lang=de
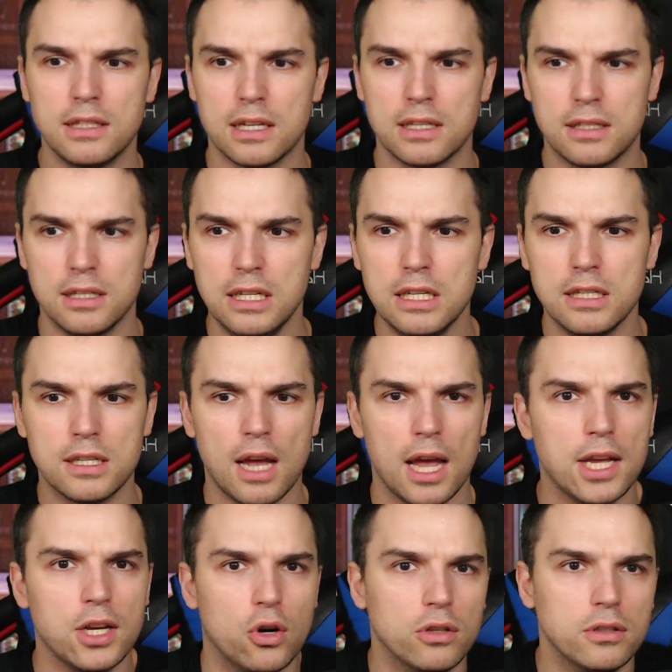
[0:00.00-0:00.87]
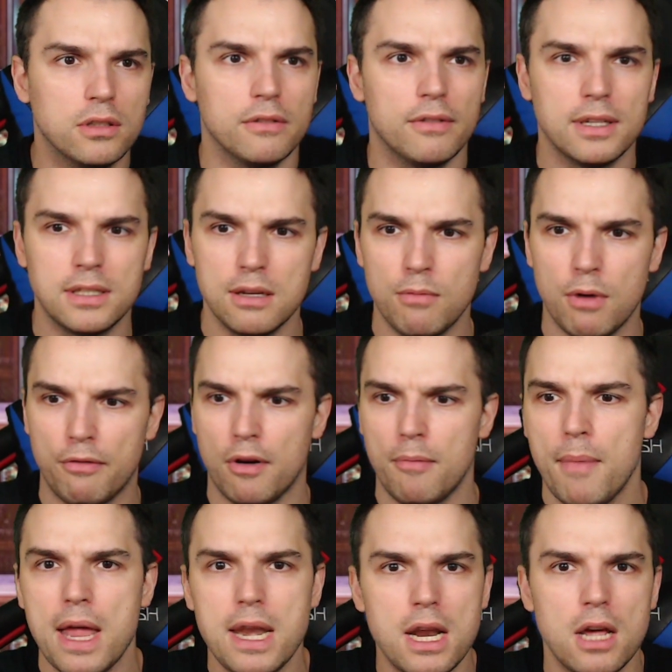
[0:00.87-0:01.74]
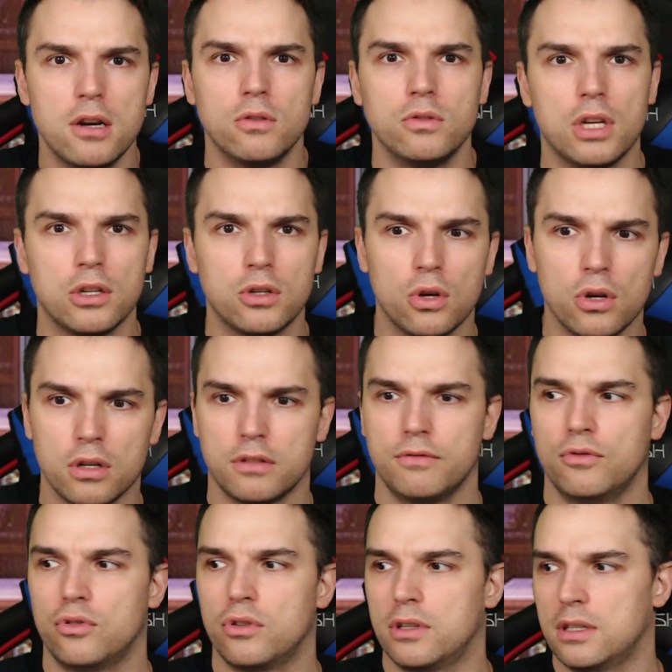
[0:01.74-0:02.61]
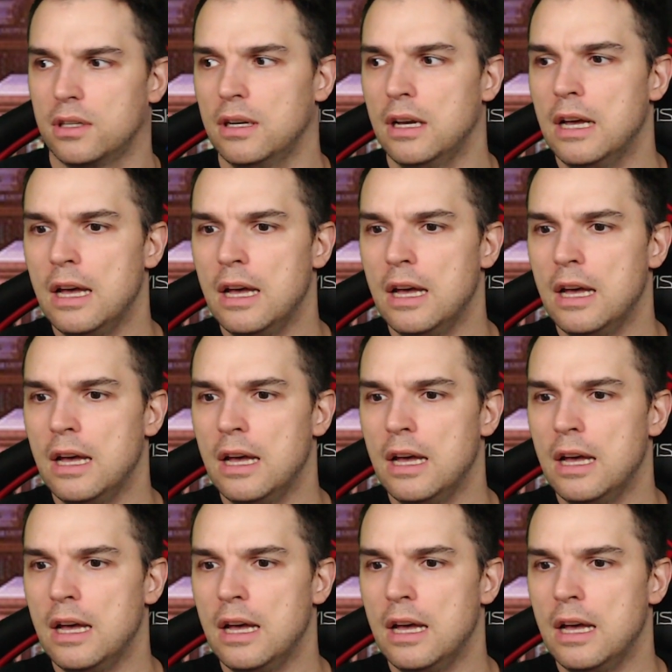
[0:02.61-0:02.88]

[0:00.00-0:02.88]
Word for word: der sie nie sein konnte, weil sie immer von Männern unterdrückt wurde.